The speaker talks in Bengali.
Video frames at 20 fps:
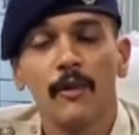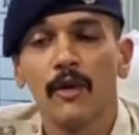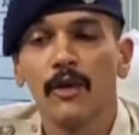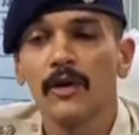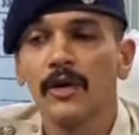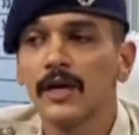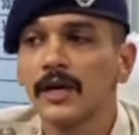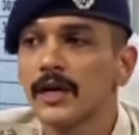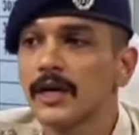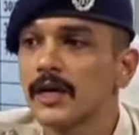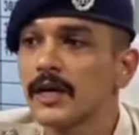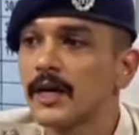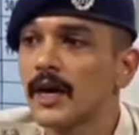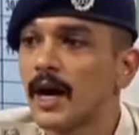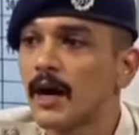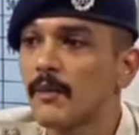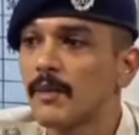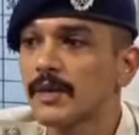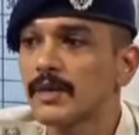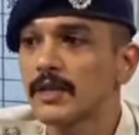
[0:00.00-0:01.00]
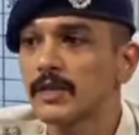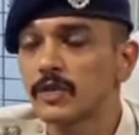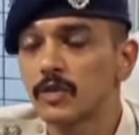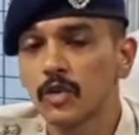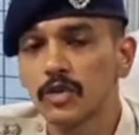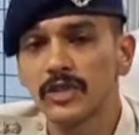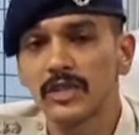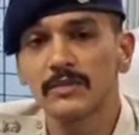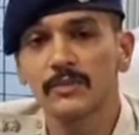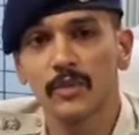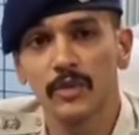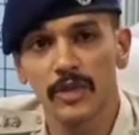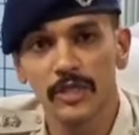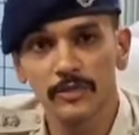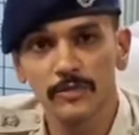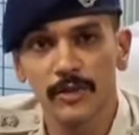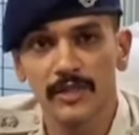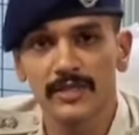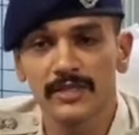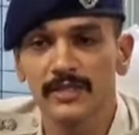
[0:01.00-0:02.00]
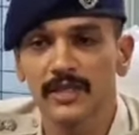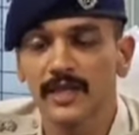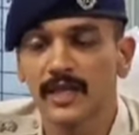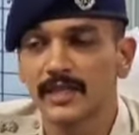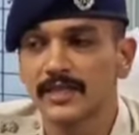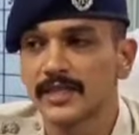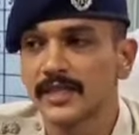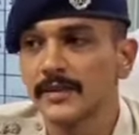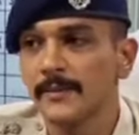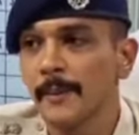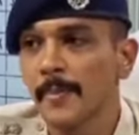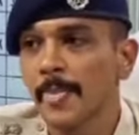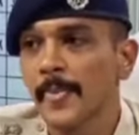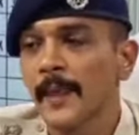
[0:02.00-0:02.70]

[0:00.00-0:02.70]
এবং আমাদের দুজন পুলিশ পার্সোনাল আছে